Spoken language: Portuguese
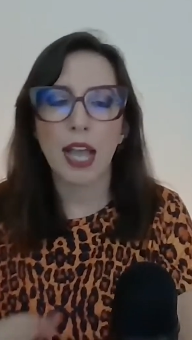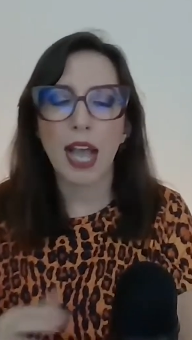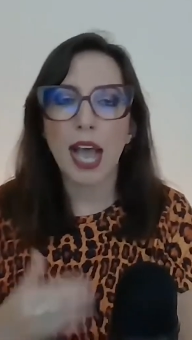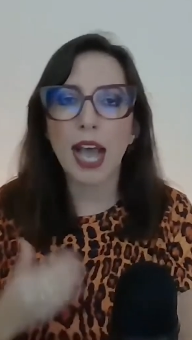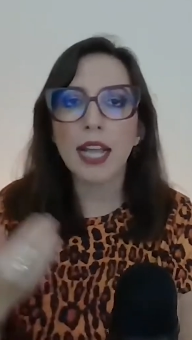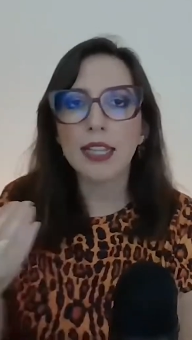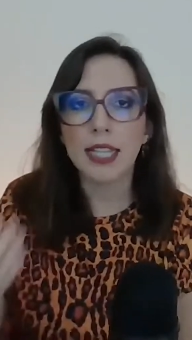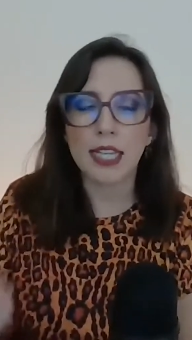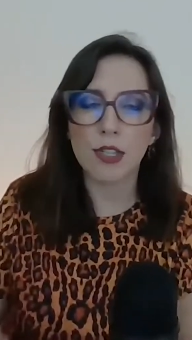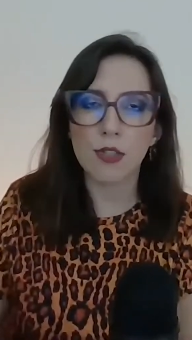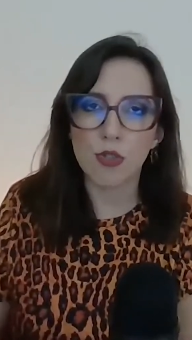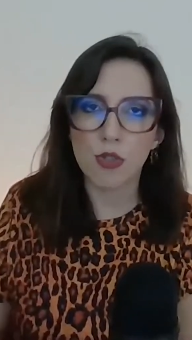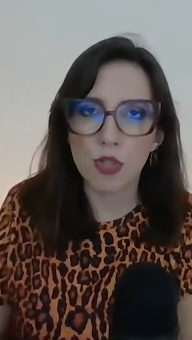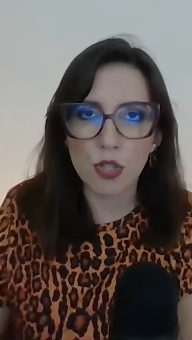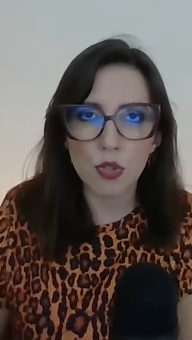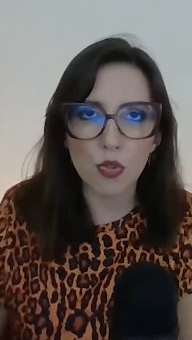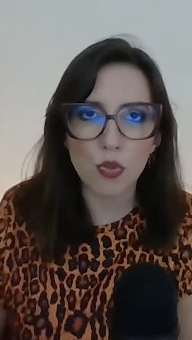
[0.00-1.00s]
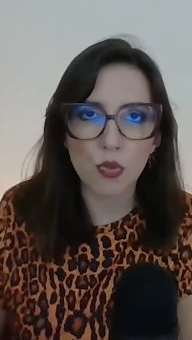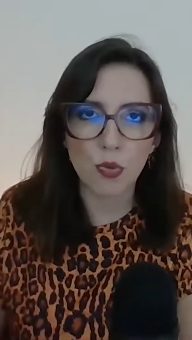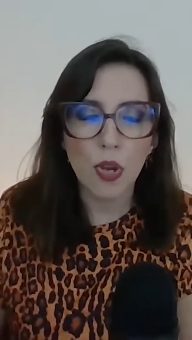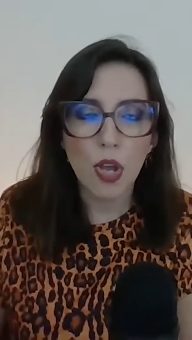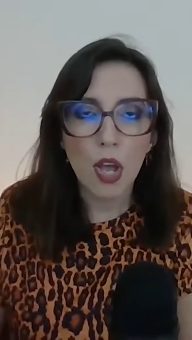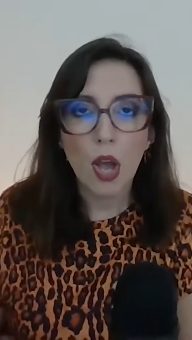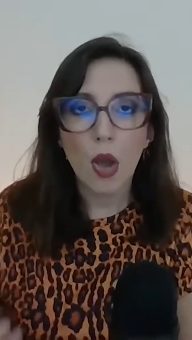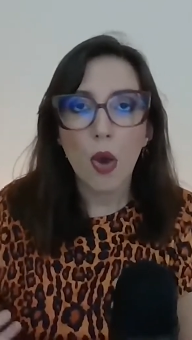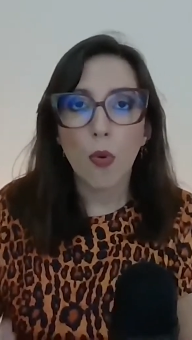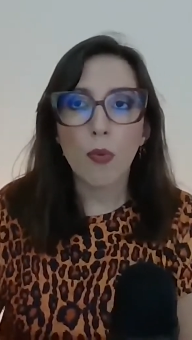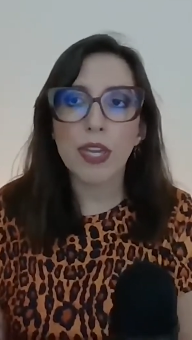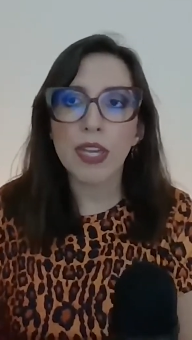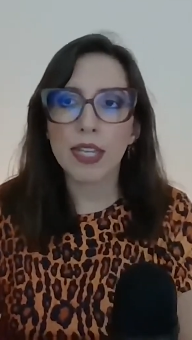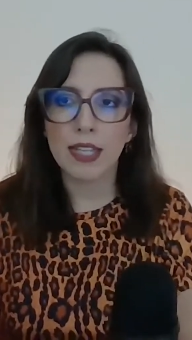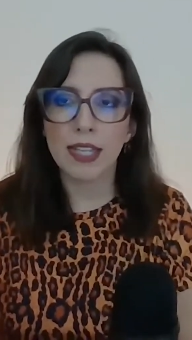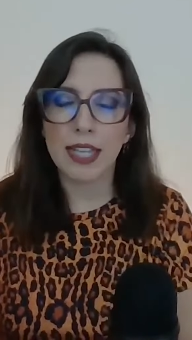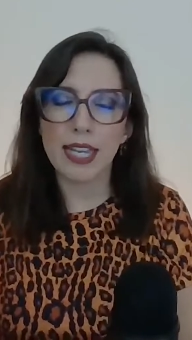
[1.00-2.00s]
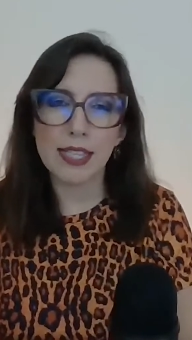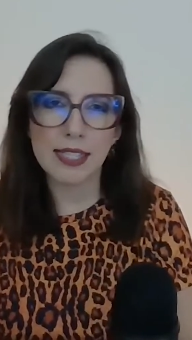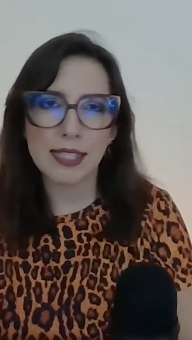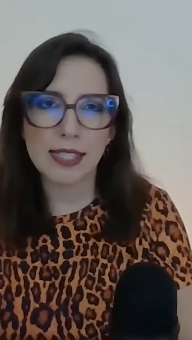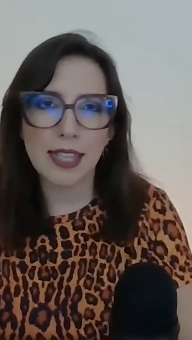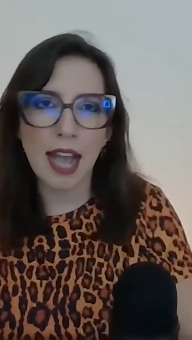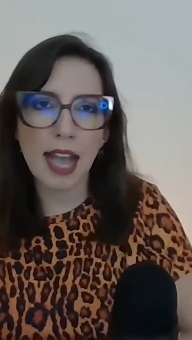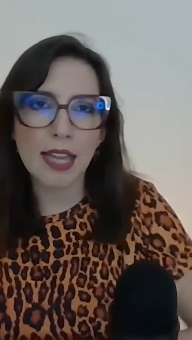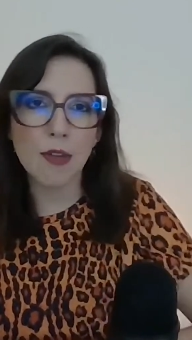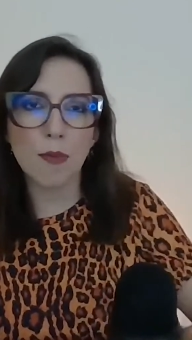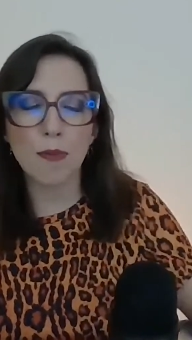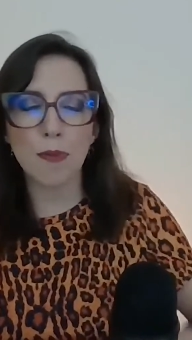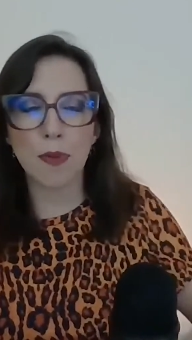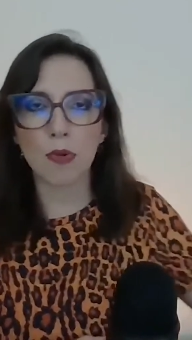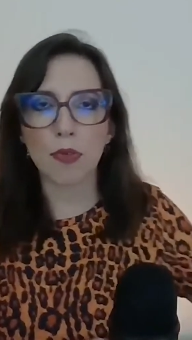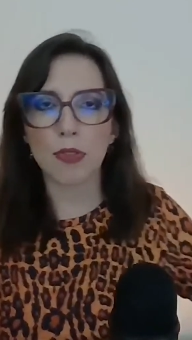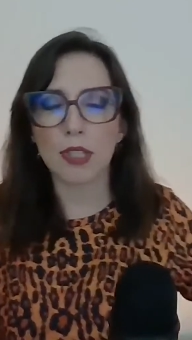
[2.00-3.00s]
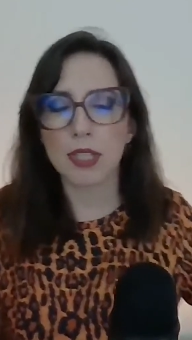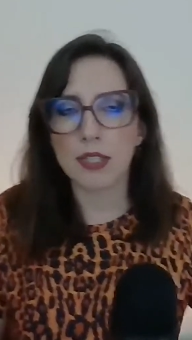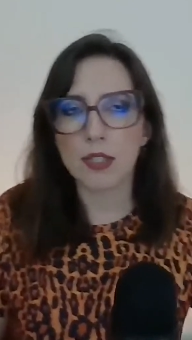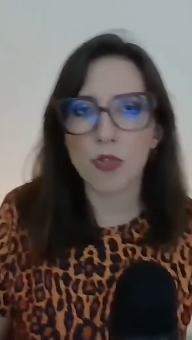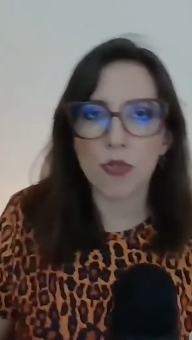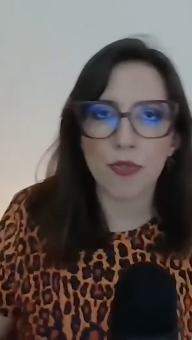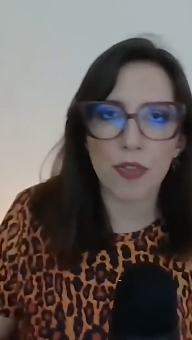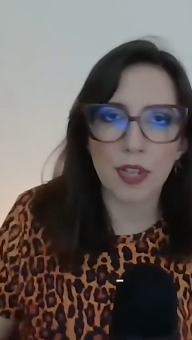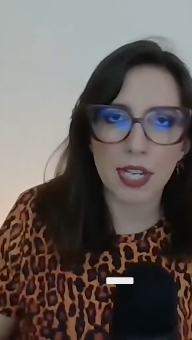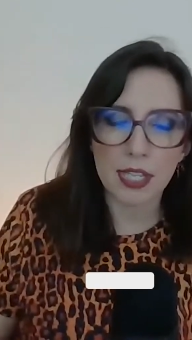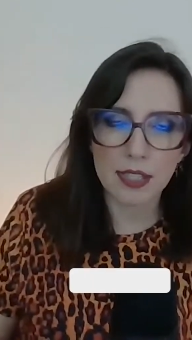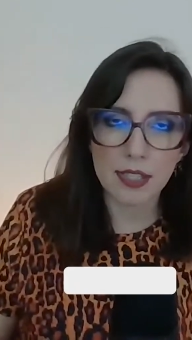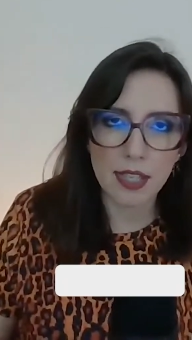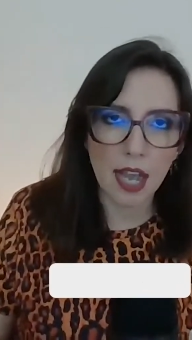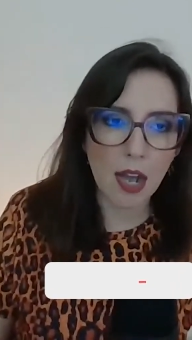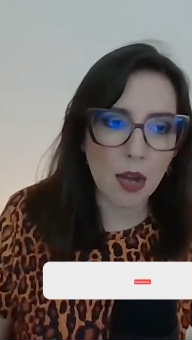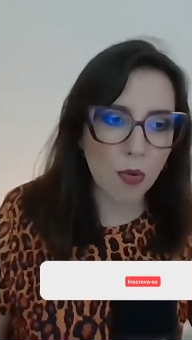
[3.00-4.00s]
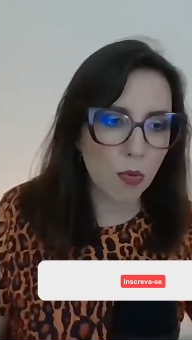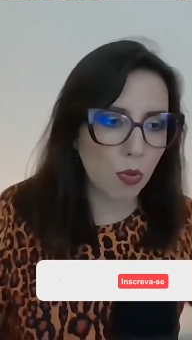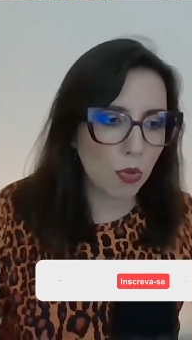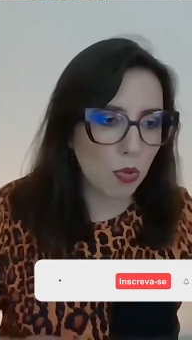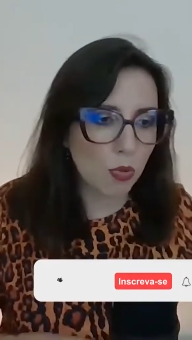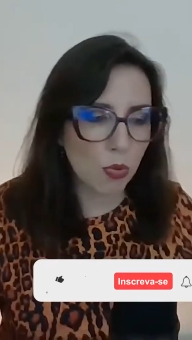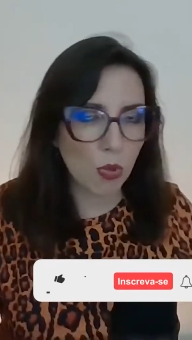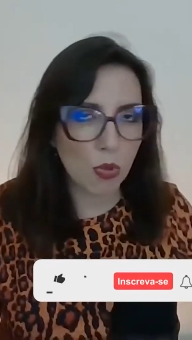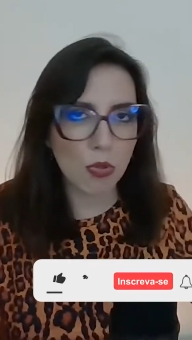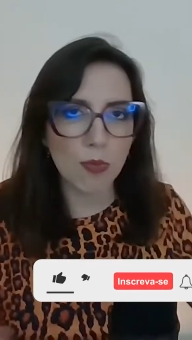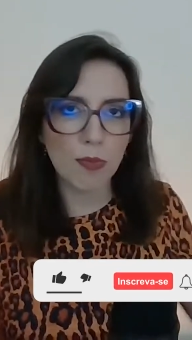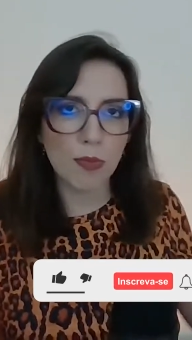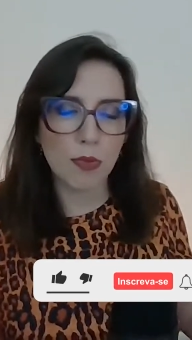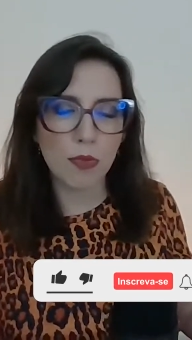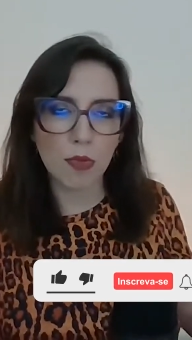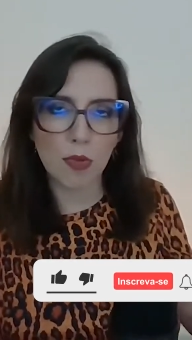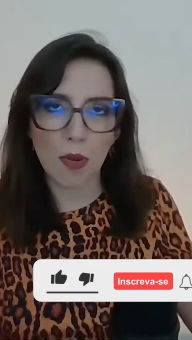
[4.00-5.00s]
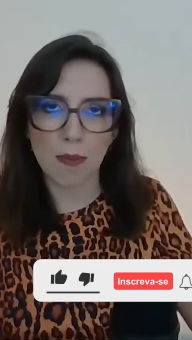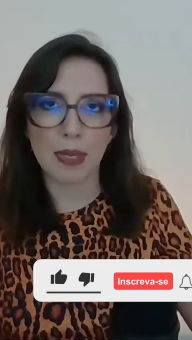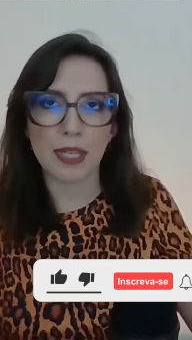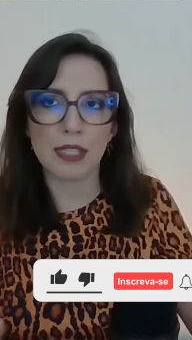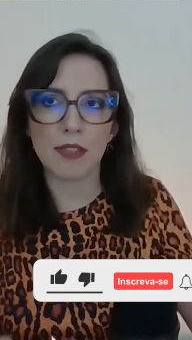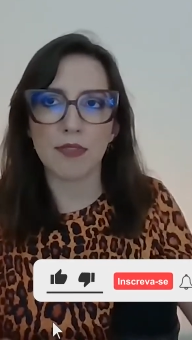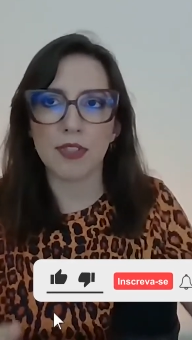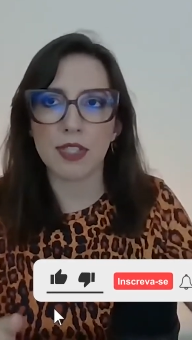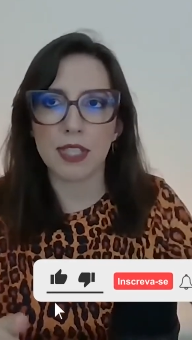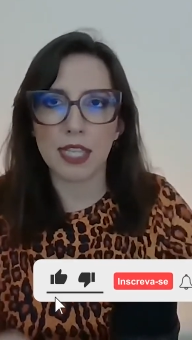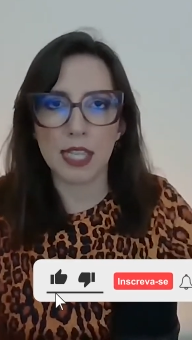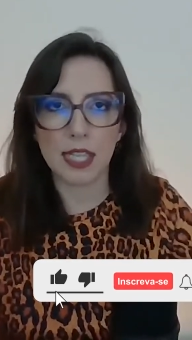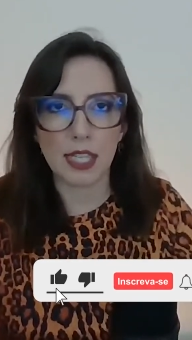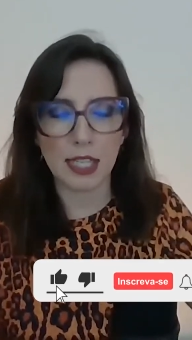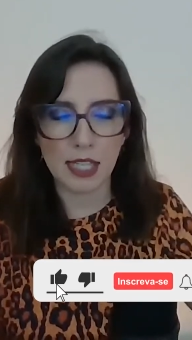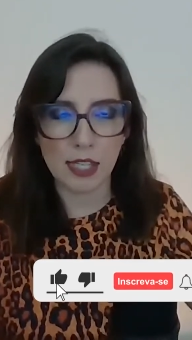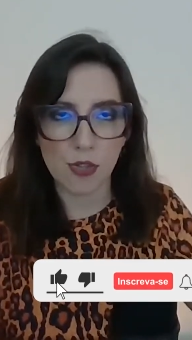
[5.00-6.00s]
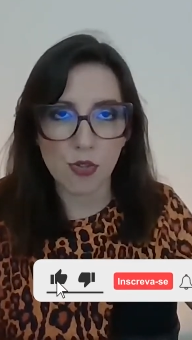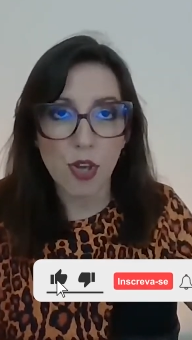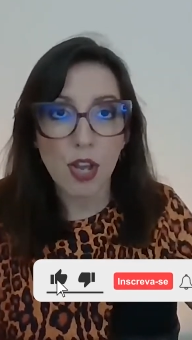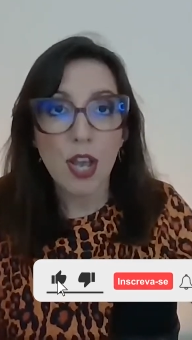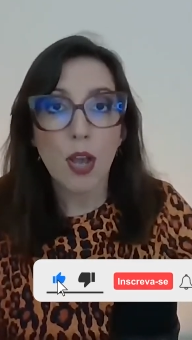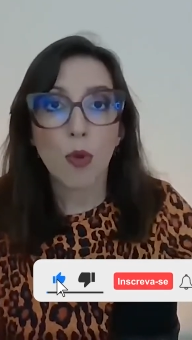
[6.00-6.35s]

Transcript: Além disso, o inglês sai um pouco desse diferencial quando todo mundo começa a fazer inglês,